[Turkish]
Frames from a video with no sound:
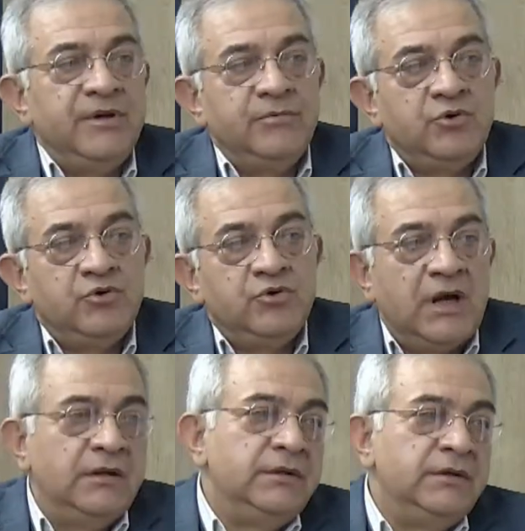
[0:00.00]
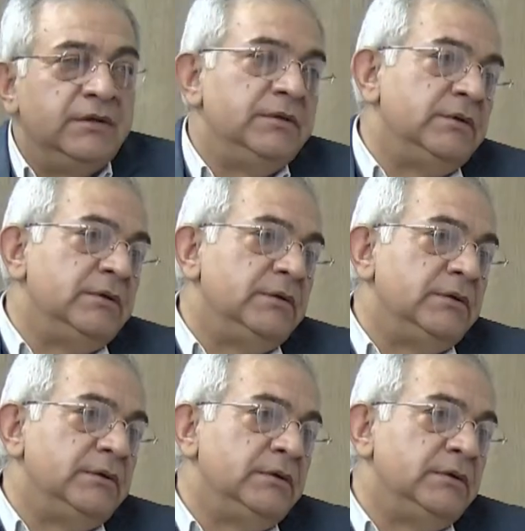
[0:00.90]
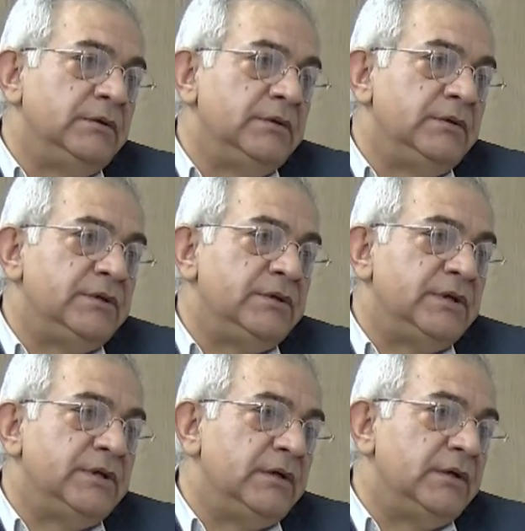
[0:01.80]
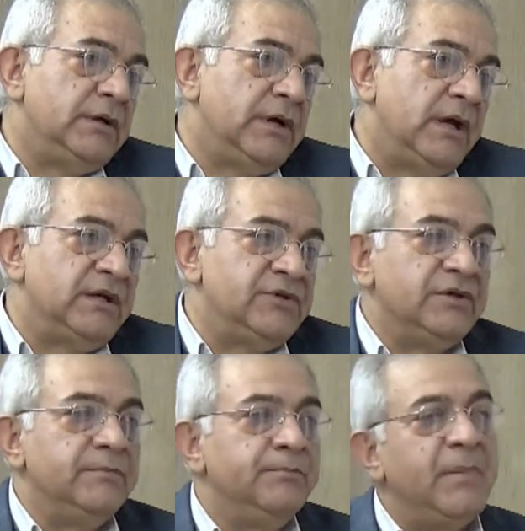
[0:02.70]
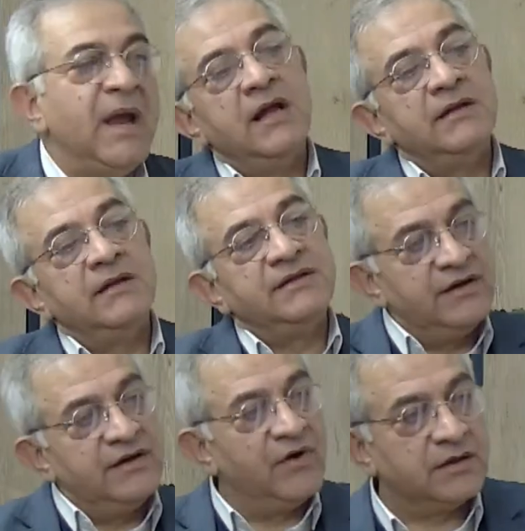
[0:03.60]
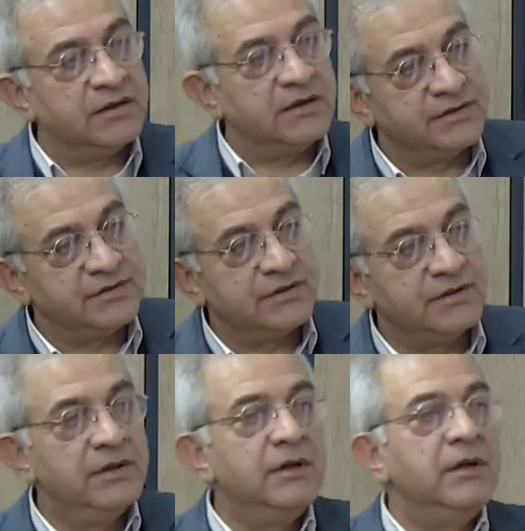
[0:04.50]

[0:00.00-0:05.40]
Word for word: bileyim Güzel Yalı'nın e, işte e, Karataş'ın beklentileri farklıdır. Çok